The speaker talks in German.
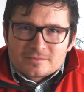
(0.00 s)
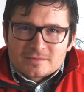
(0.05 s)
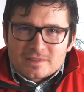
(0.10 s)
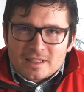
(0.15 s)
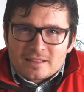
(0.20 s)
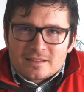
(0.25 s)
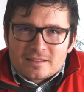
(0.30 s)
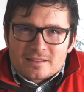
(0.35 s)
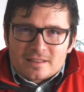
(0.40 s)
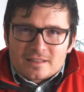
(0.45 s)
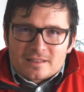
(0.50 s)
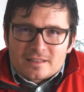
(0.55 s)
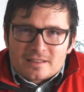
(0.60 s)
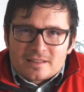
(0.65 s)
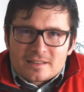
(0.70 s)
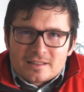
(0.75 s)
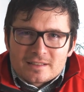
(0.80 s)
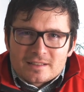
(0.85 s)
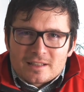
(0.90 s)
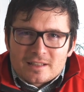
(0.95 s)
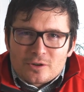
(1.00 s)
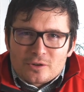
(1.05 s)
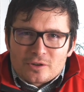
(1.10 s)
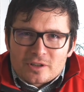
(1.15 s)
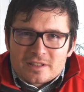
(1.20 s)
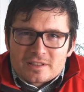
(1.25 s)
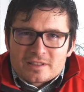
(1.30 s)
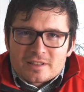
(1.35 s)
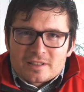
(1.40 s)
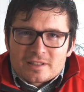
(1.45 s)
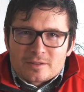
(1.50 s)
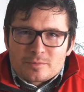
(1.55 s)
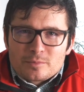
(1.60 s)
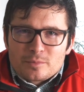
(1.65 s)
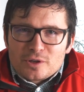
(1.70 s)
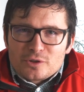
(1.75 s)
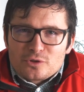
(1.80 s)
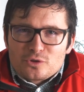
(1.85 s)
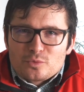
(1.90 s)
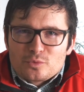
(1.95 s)
Dann seid ihr hier genau richtig
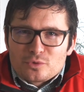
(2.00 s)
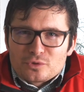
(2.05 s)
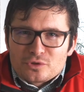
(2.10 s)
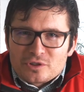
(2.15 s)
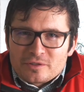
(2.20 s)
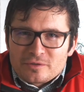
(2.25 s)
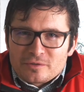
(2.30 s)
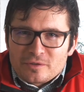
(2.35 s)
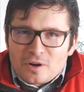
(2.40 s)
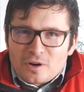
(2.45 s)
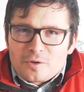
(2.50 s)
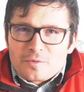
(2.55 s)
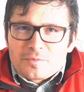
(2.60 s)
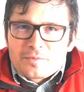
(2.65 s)
bei Dymo TV.